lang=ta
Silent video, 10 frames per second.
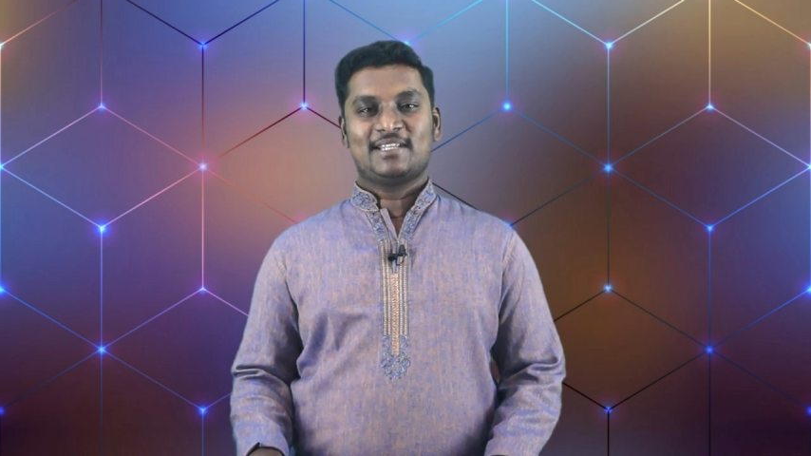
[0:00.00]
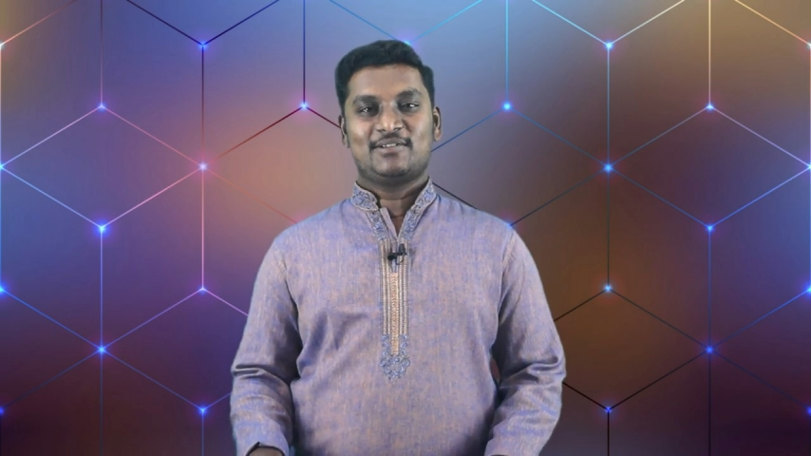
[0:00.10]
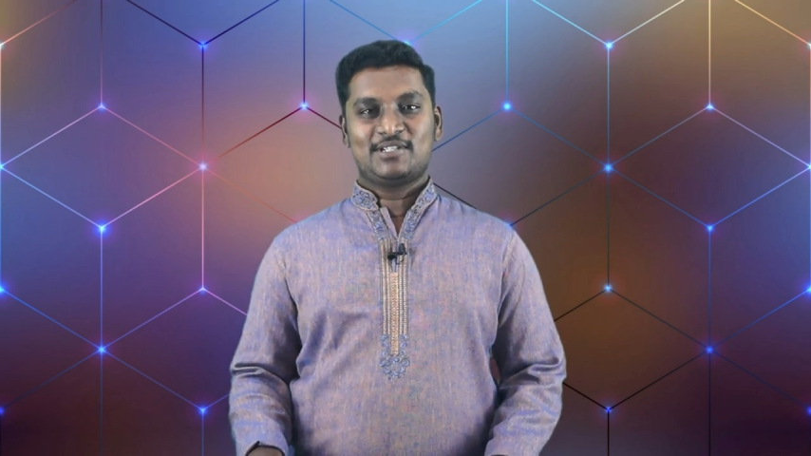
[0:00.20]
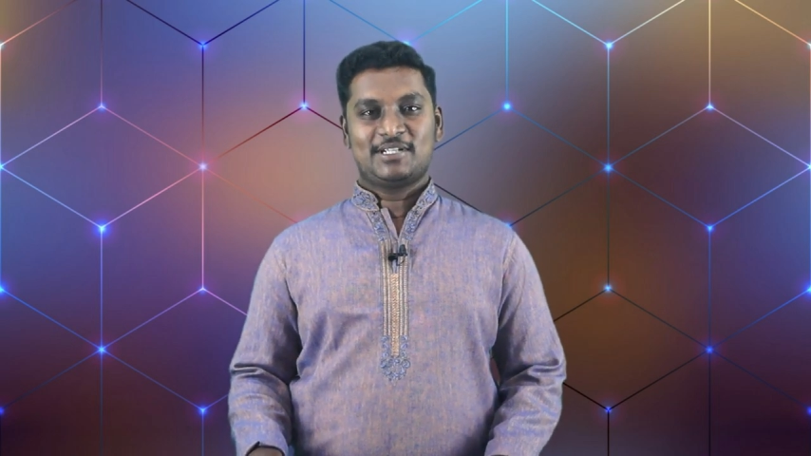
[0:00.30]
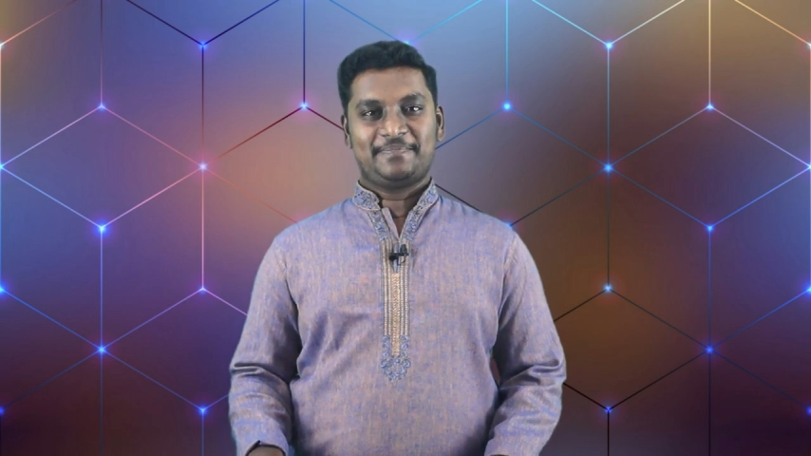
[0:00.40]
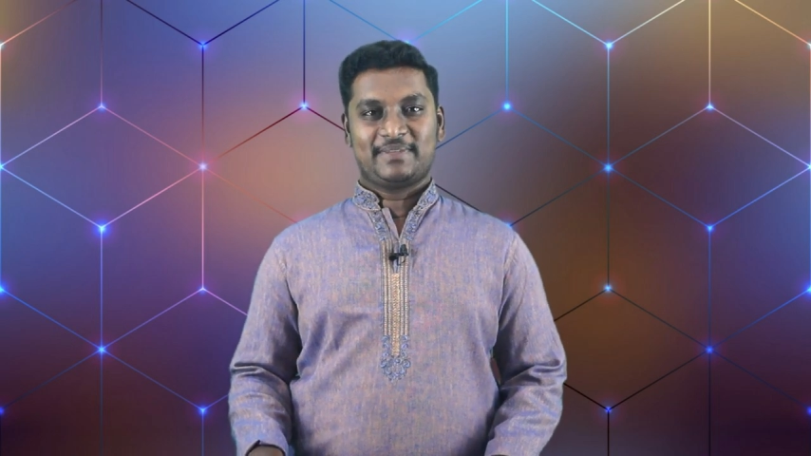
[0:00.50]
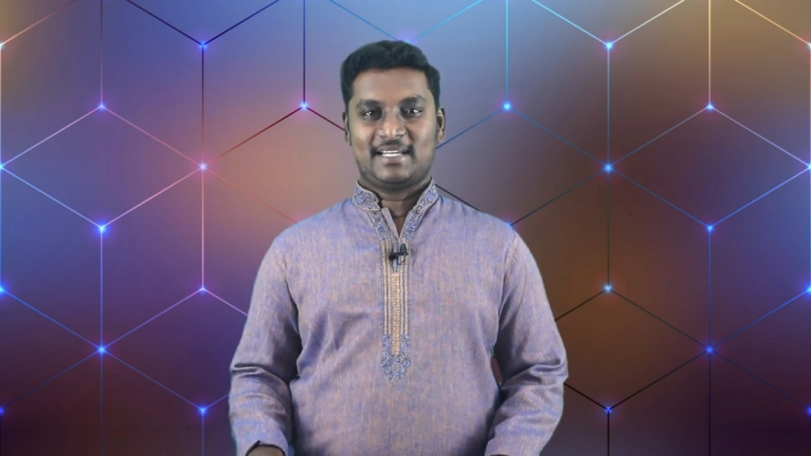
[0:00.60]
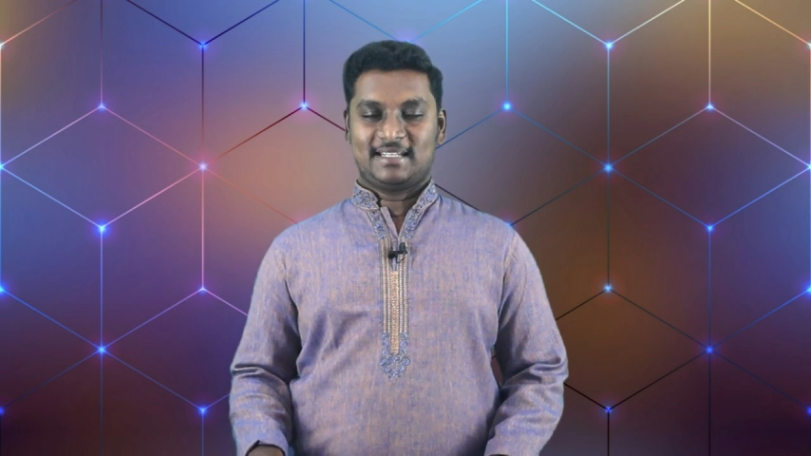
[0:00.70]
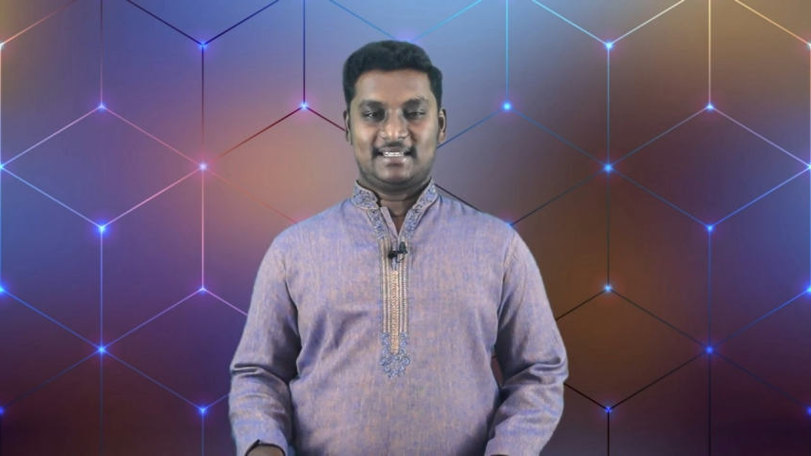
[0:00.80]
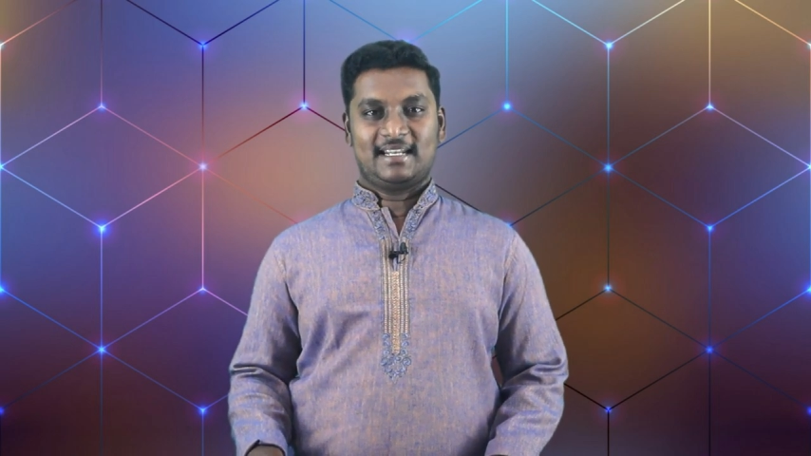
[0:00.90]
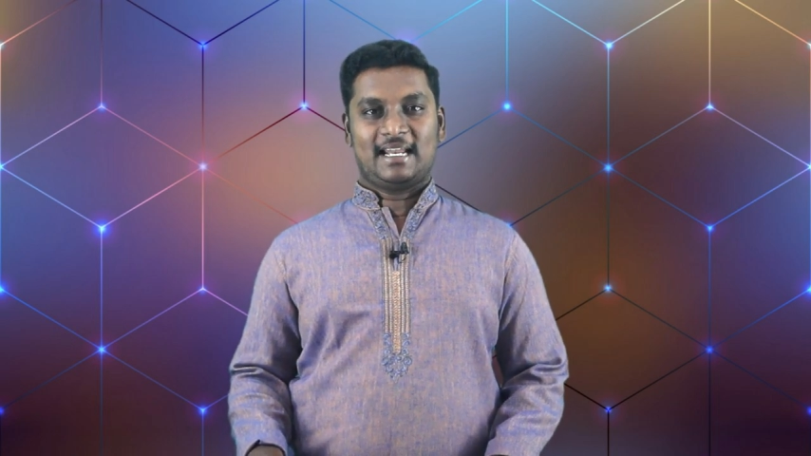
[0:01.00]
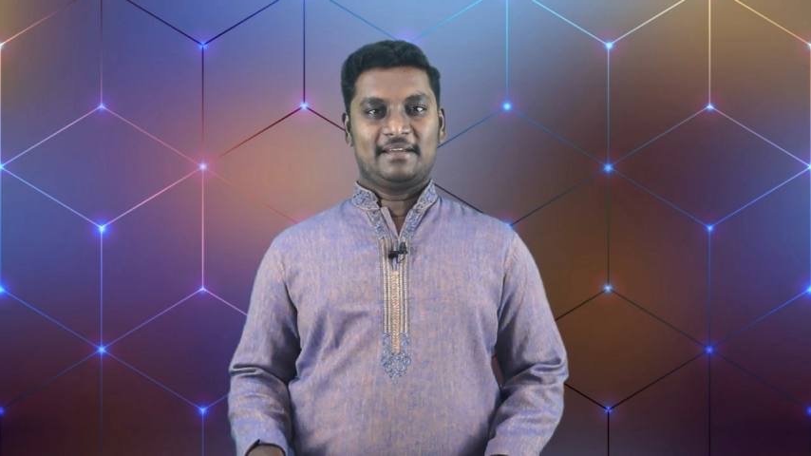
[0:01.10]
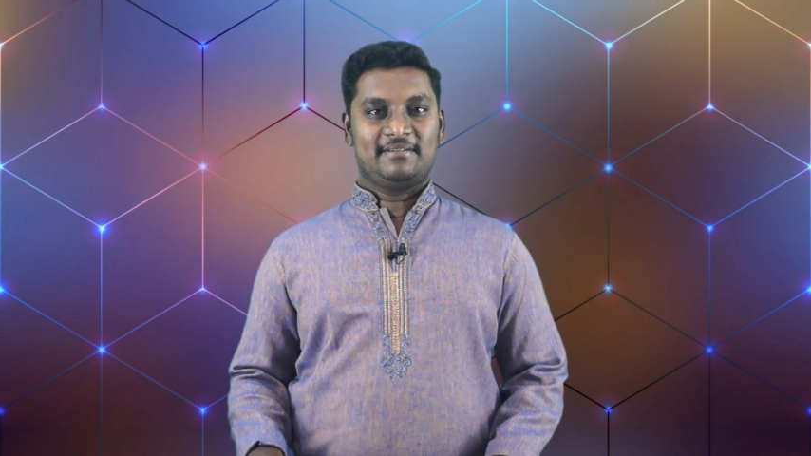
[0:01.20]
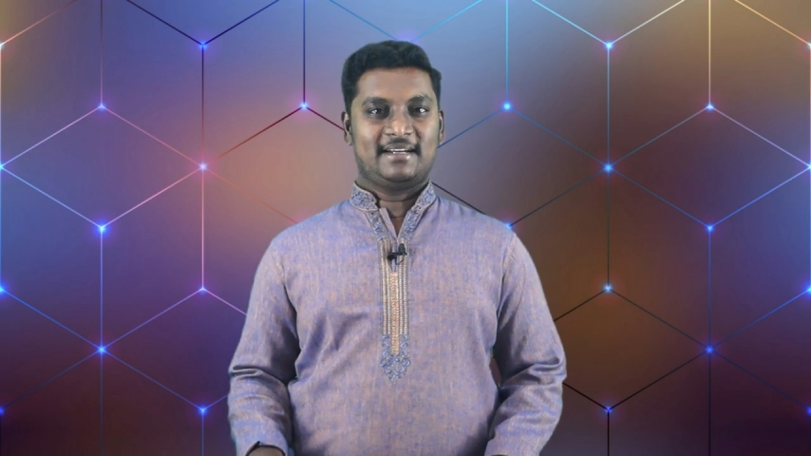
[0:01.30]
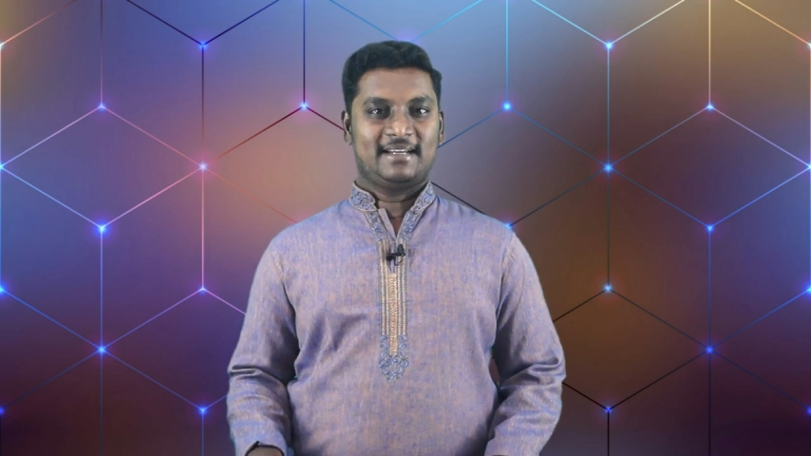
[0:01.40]
சந்தோஷம் கத்த
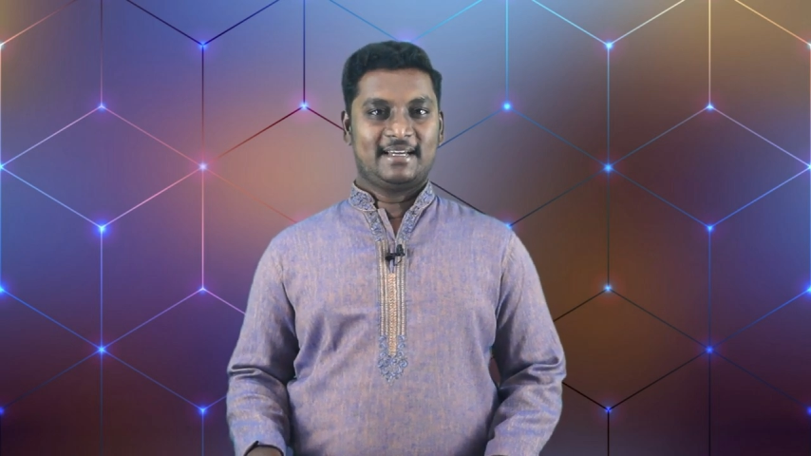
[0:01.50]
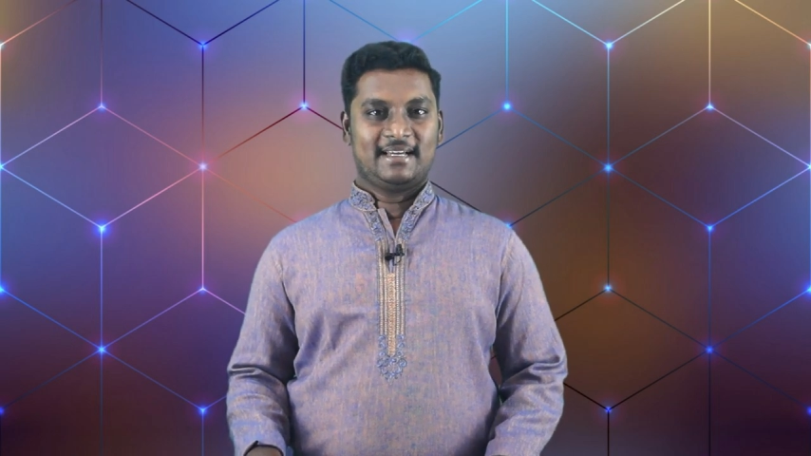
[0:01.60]
நல்லவர்